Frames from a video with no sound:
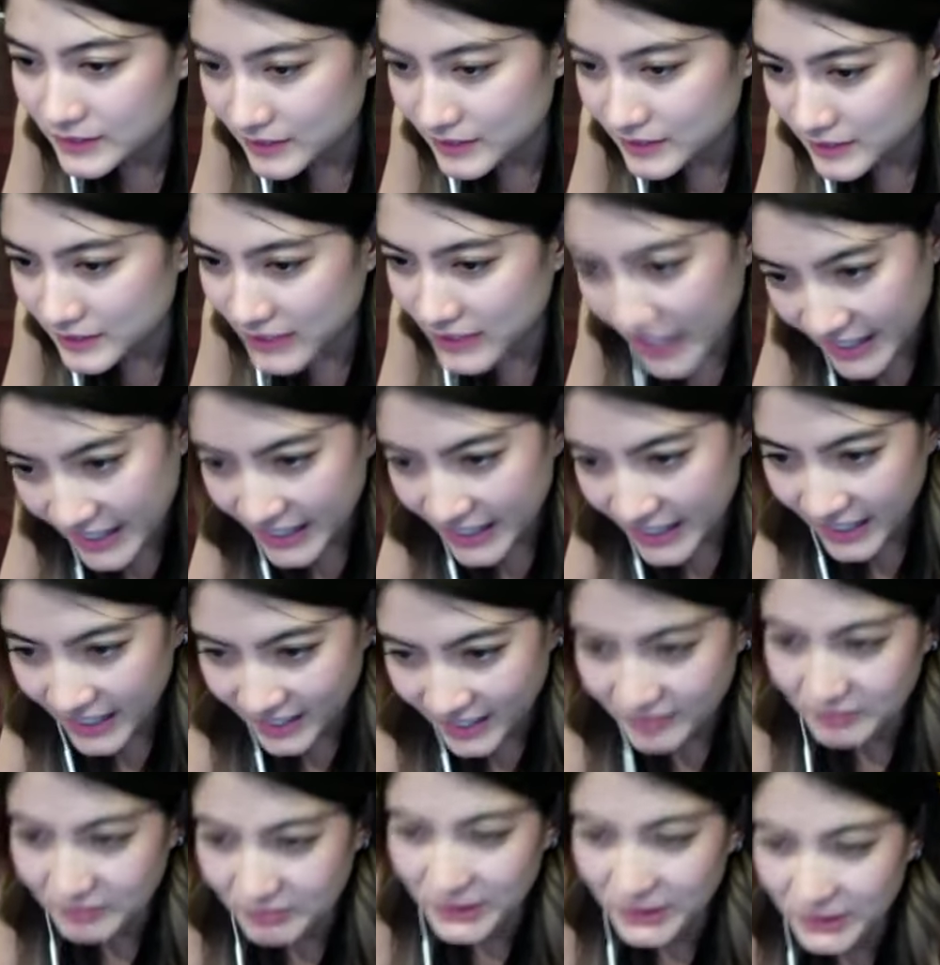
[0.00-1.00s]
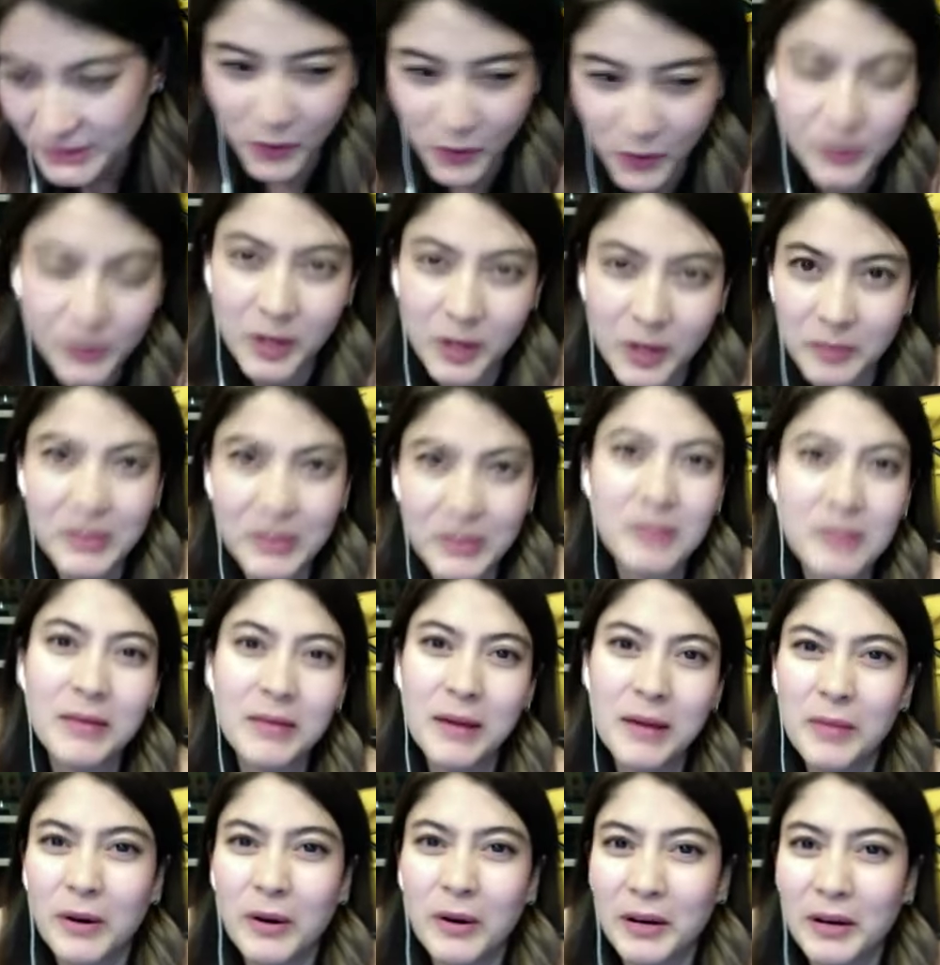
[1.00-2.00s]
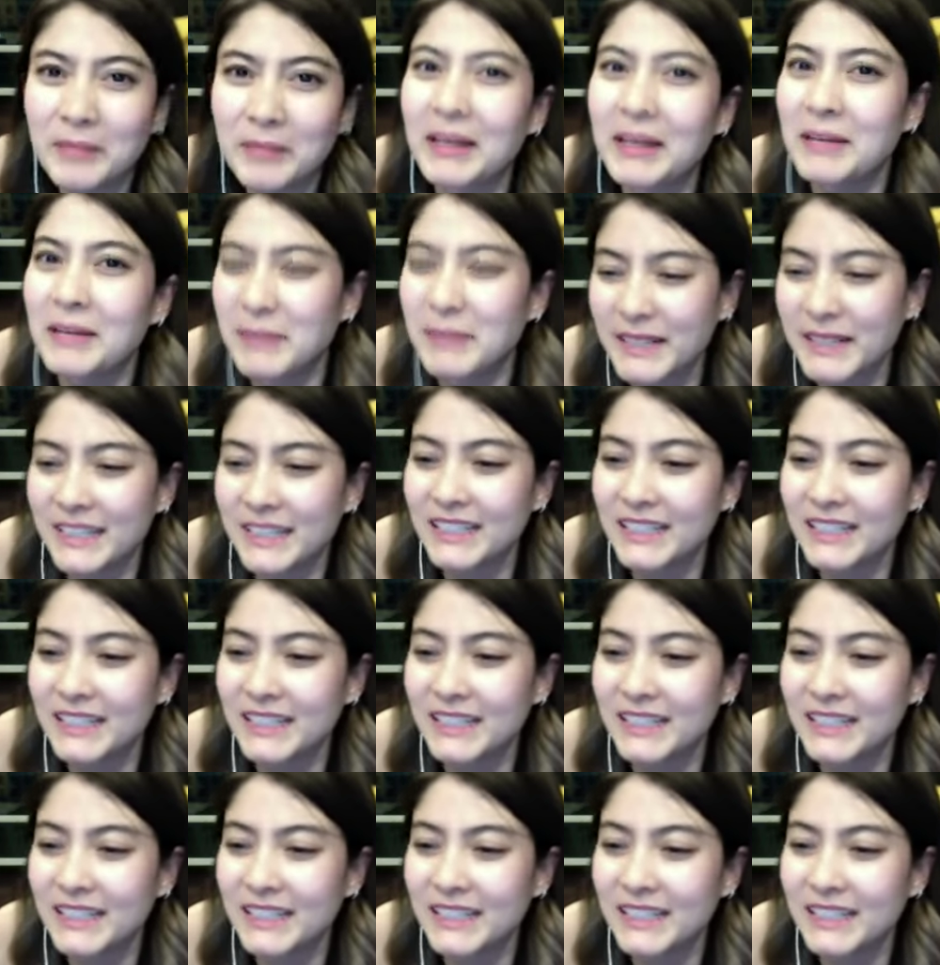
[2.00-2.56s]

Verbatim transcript: ใช่ค่ะ มีแต่คนคอมเมนต์มาบอกกำไรผี